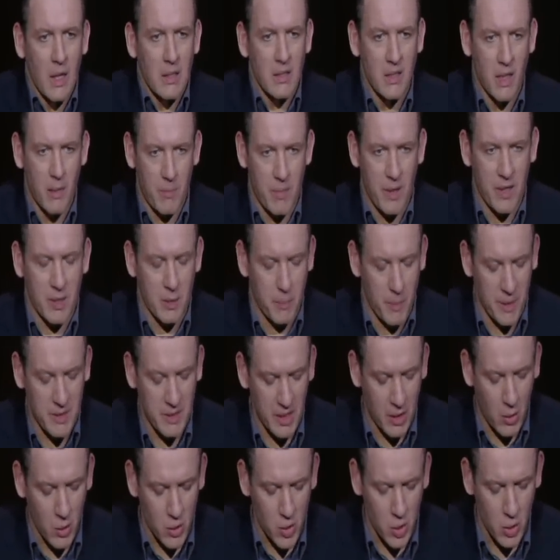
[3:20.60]
Ça va bien se
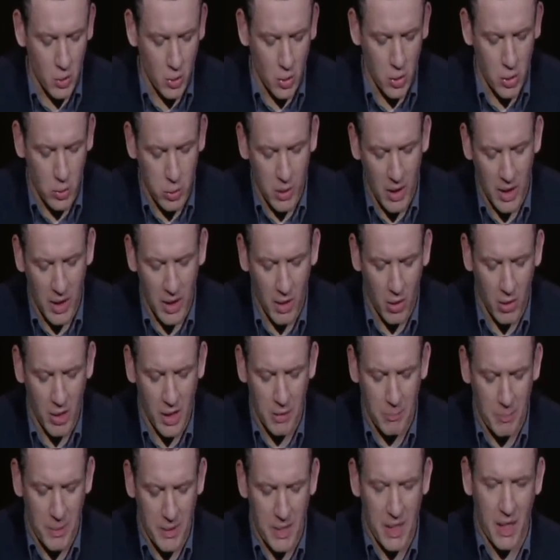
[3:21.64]
passer, concentre-toi,
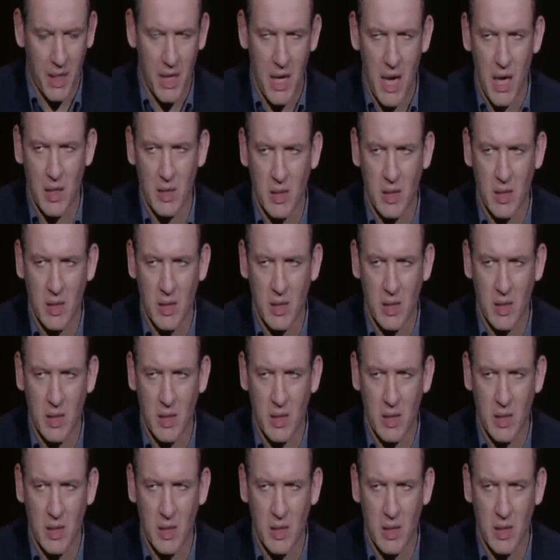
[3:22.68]
regarde pas derrière.